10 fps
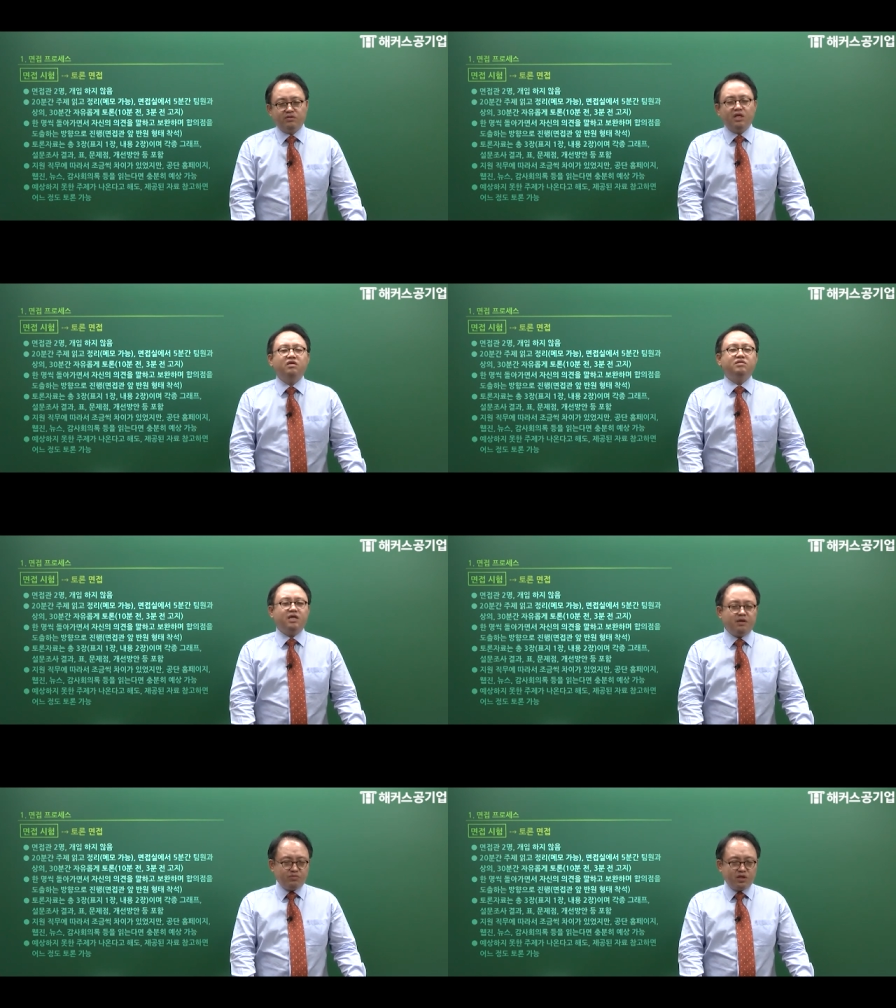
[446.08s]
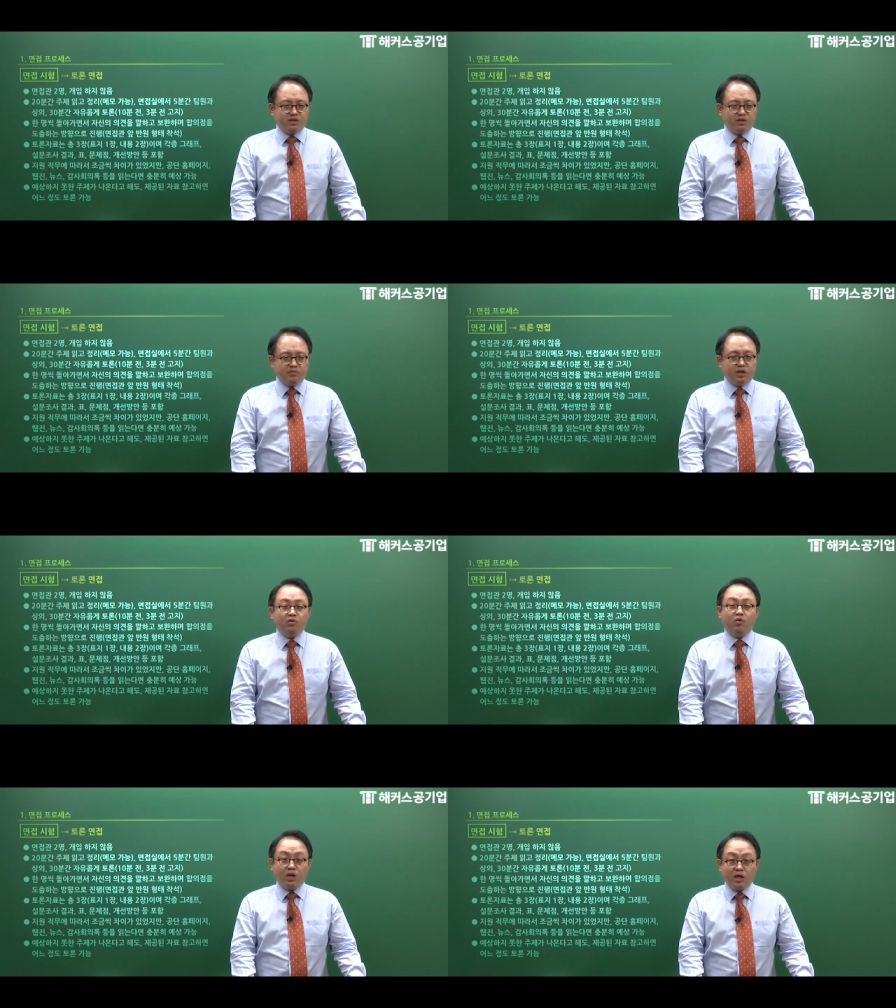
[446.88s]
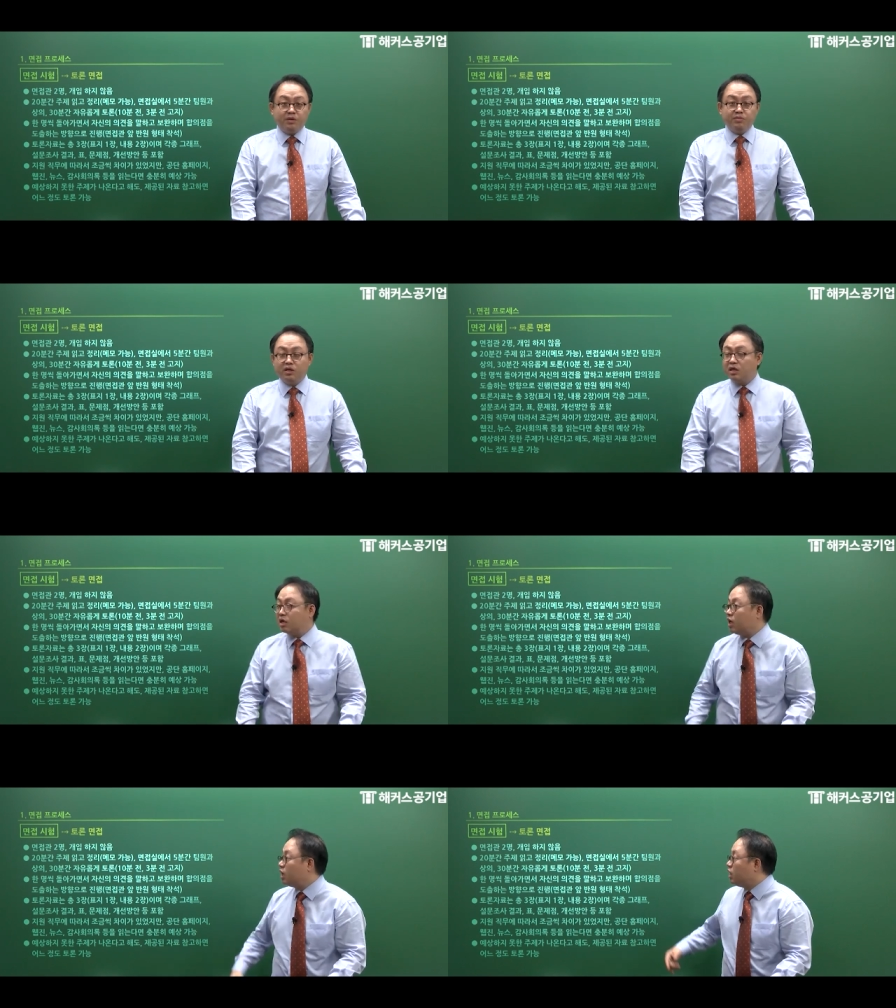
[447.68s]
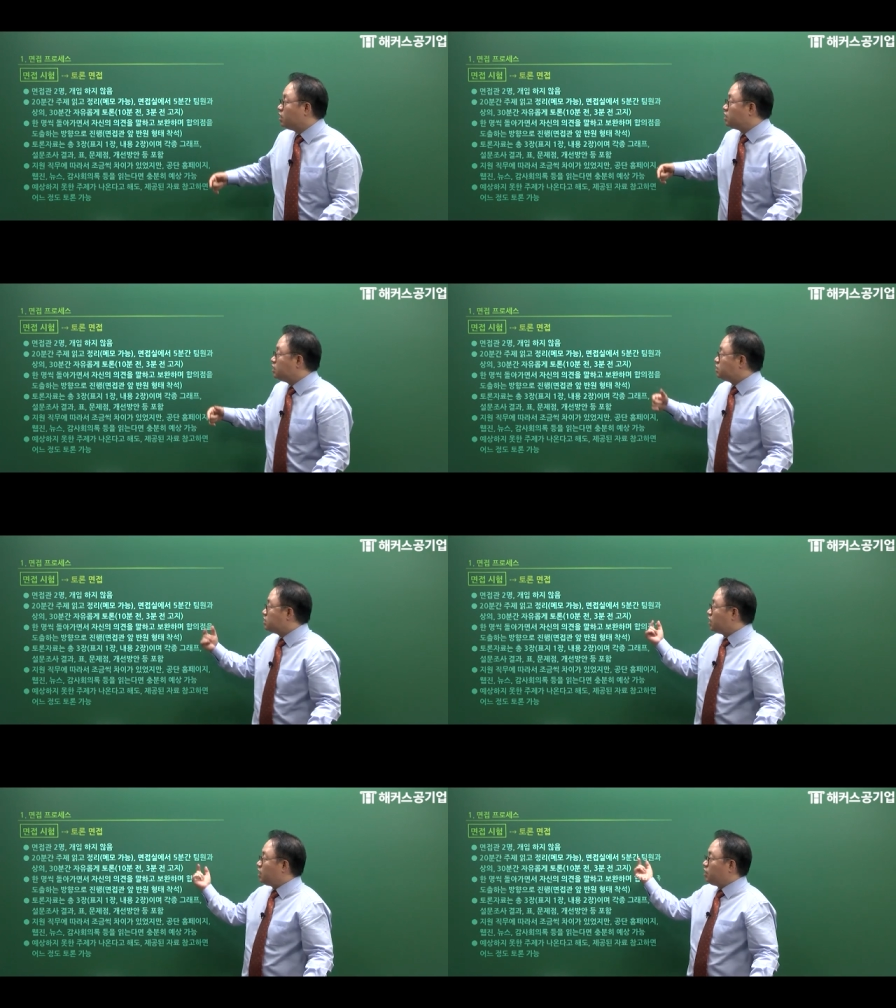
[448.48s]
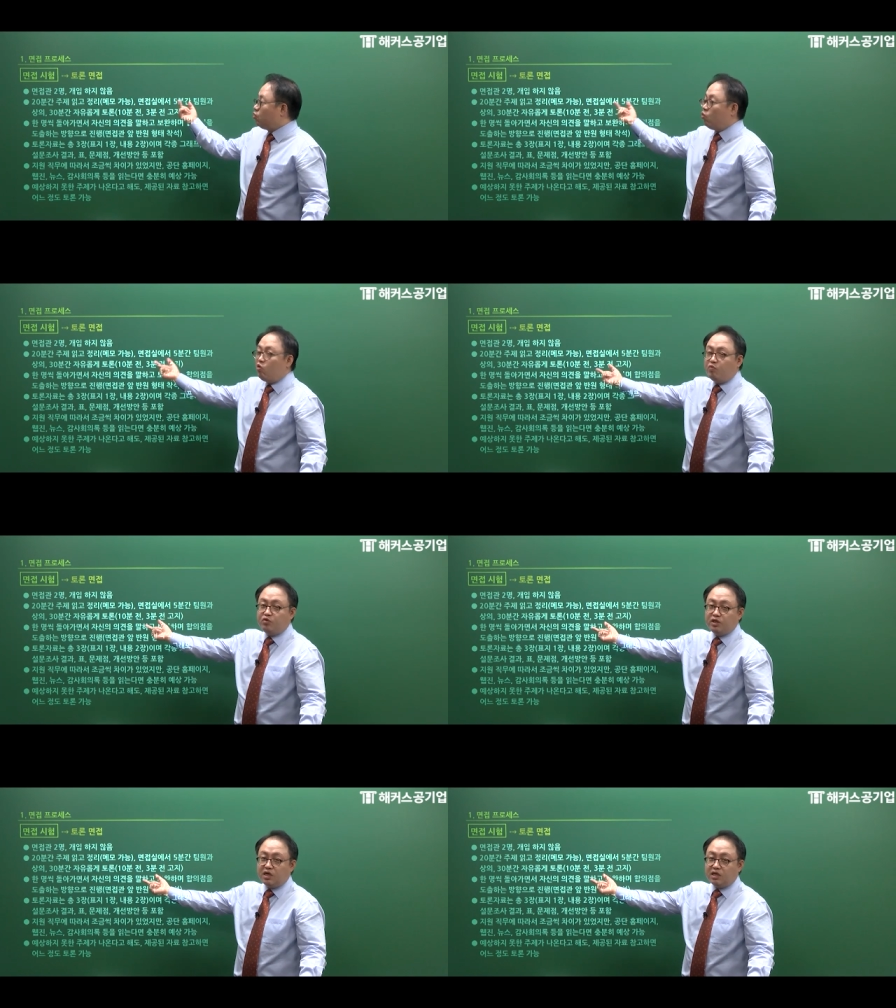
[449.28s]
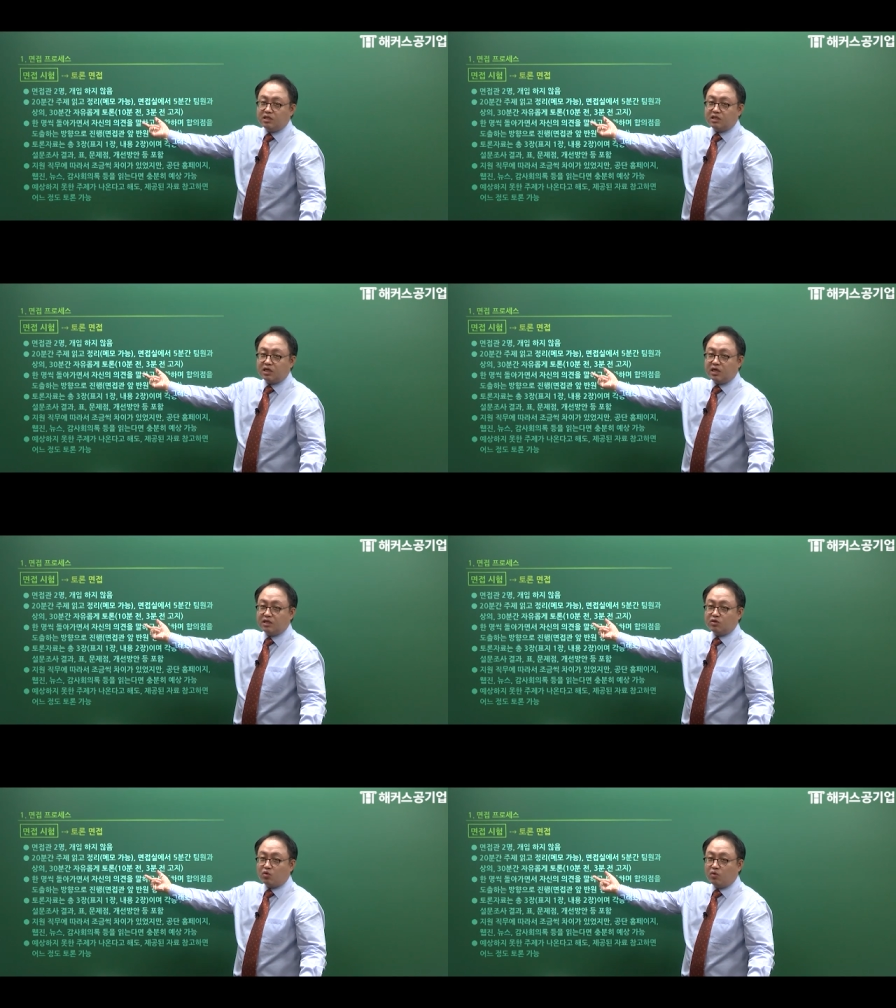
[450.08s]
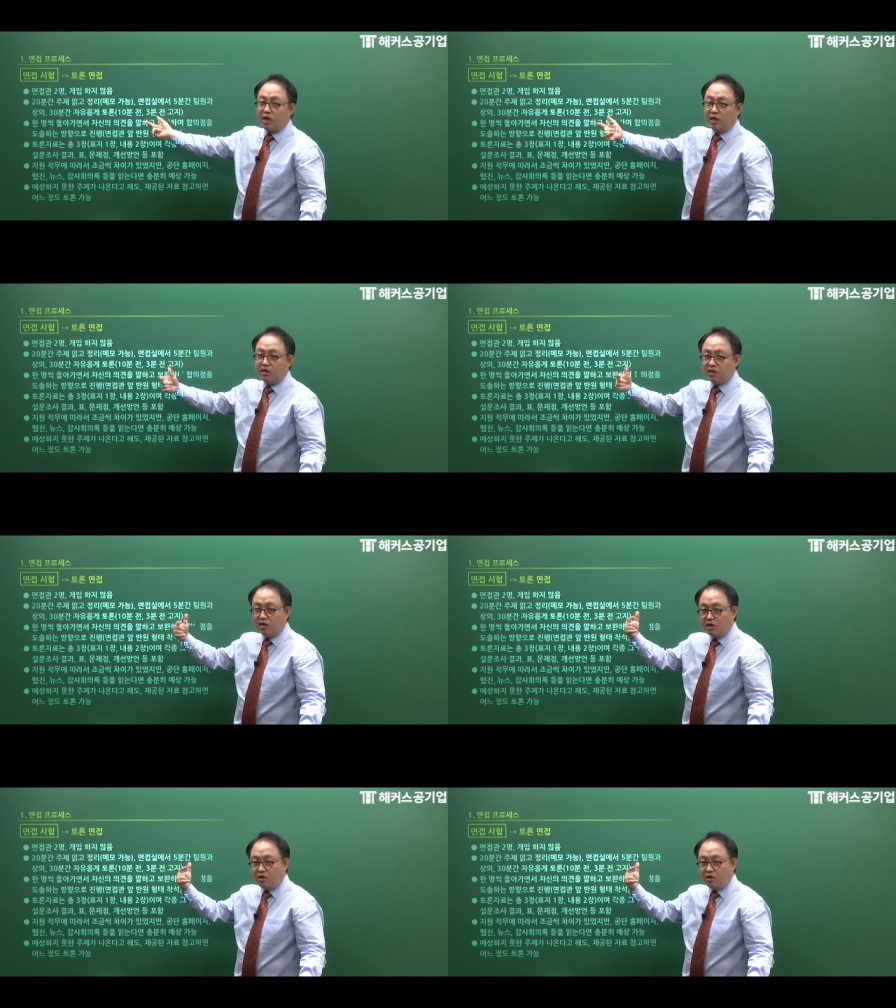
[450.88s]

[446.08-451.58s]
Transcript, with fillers: 근데 이런 사람들이 있으면 끌고 가기 힘드니까 그래서 제가 이 5분이라는 시간 동안